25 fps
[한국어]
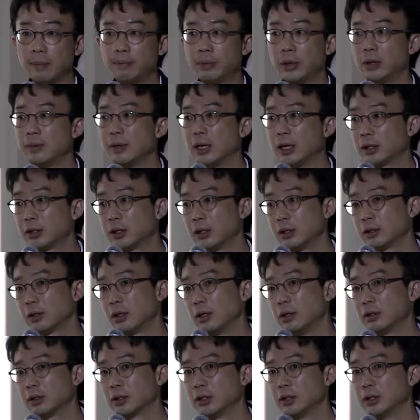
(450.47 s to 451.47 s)
앞에 말했던
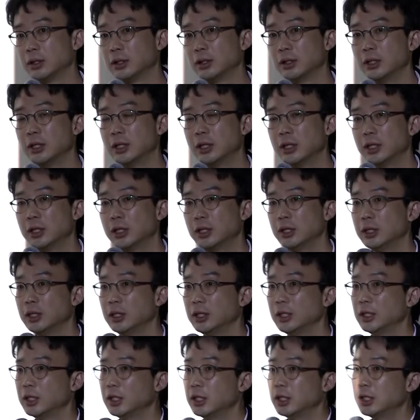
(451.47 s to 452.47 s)
그런 그
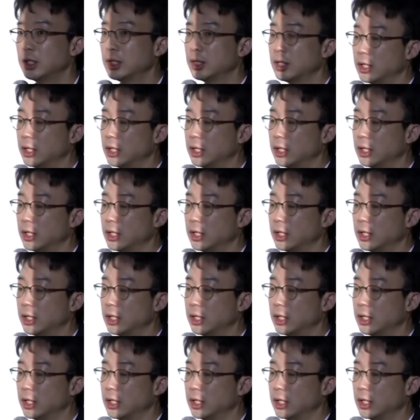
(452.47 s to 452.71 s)
이